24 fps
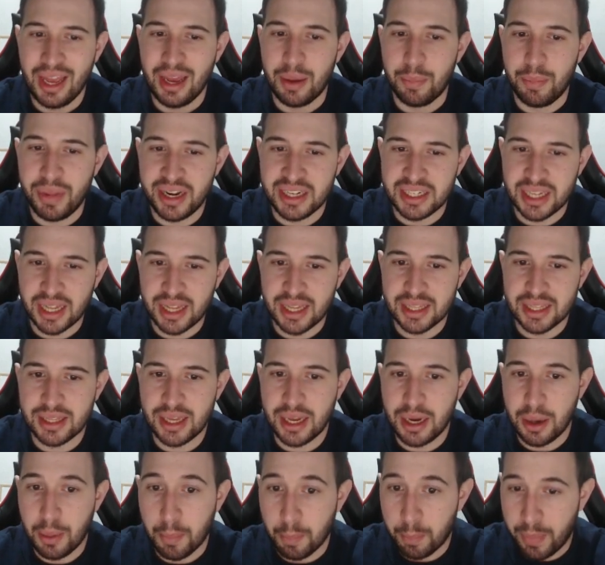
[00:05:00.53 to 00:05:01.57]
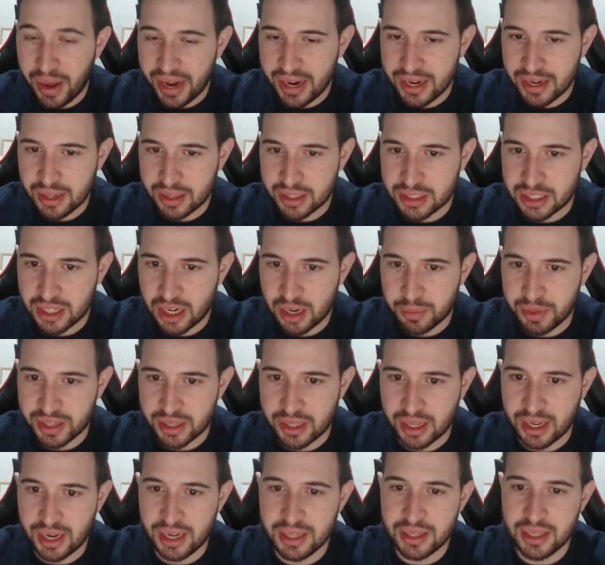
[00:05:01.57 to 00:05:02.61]
Brisa de éter, vale
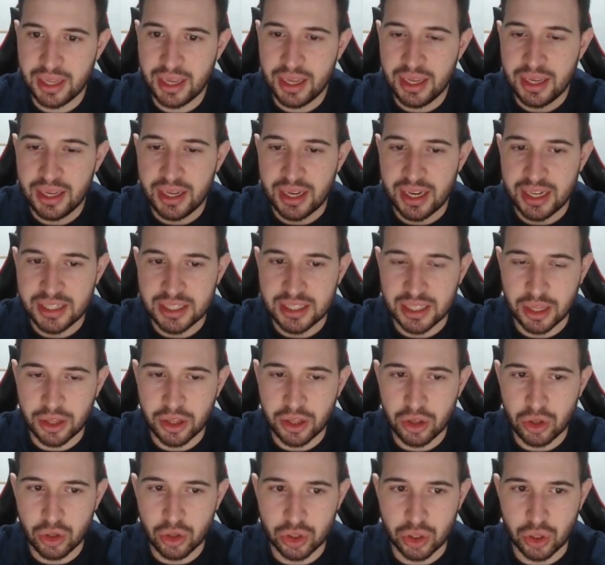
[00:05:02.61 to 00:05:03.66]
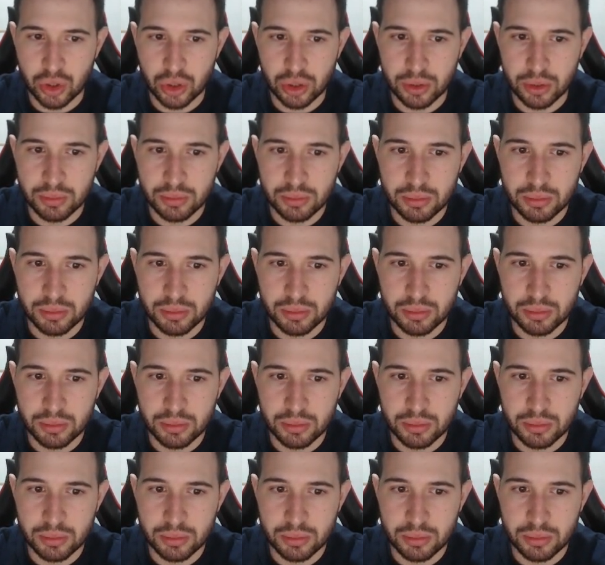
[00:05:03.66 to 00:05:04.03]
necesariamente grande y 700 de oro.